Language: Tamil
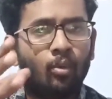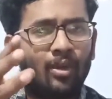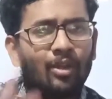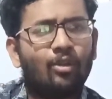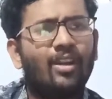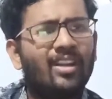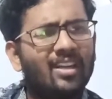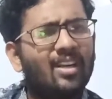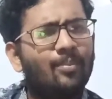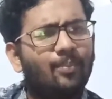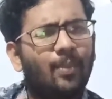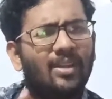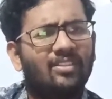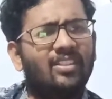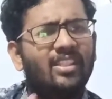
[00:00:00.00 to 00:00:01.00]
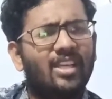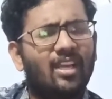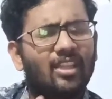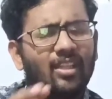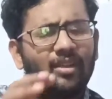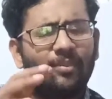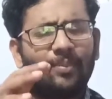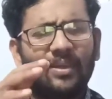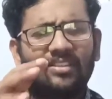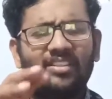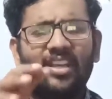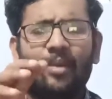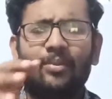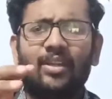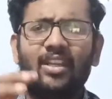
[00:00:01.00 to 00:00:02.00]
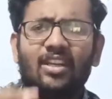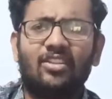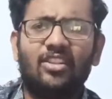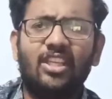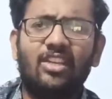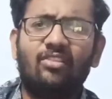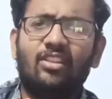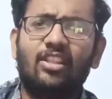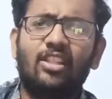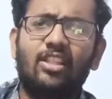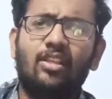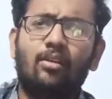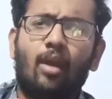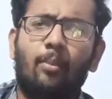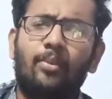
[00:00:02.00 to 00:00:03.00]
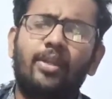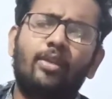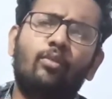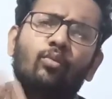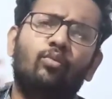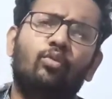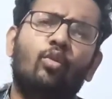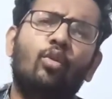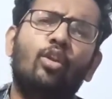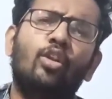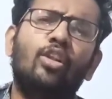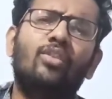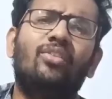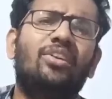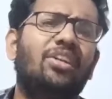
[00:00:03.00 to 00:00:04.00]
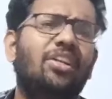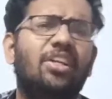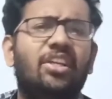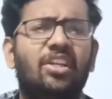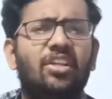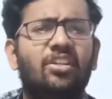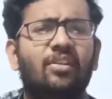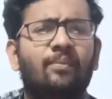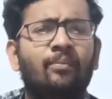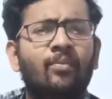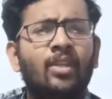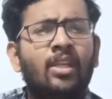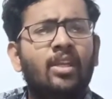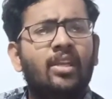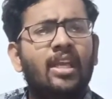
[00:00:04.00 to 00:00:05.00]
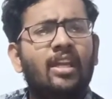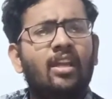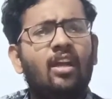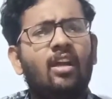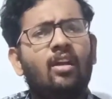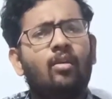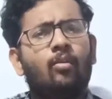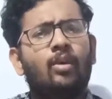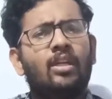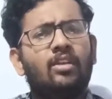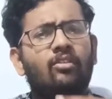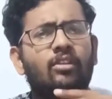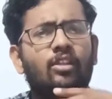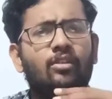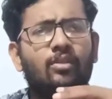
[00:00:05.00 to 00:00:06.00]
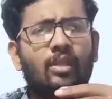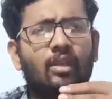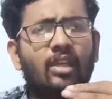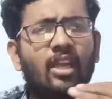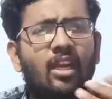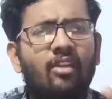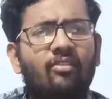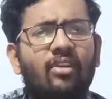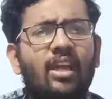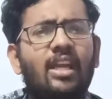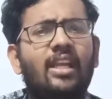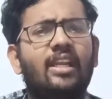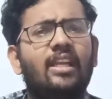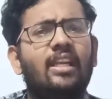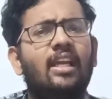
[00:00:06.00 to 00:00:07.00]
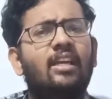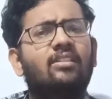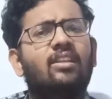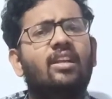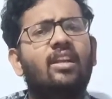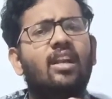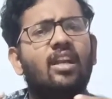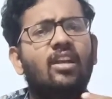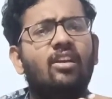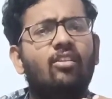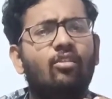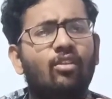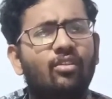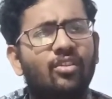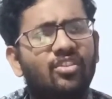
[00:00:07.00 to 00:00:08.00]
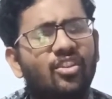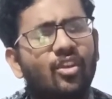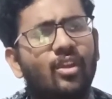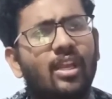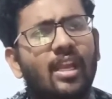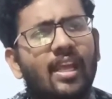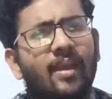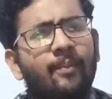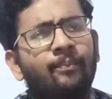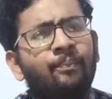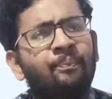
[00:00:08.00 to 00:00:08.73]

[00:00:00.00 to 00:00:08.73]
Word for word: உனக்குள்ள இருக்கிற பசி அந்த பசி அப்படிங்கிற தீ வந்து அப்படி கொழுந்து விட்டு எரியுது ஏன்னா உனக்கு வந்து சரியான வேலை இல்லை சரியான ஒரு விஷயம் இல்லை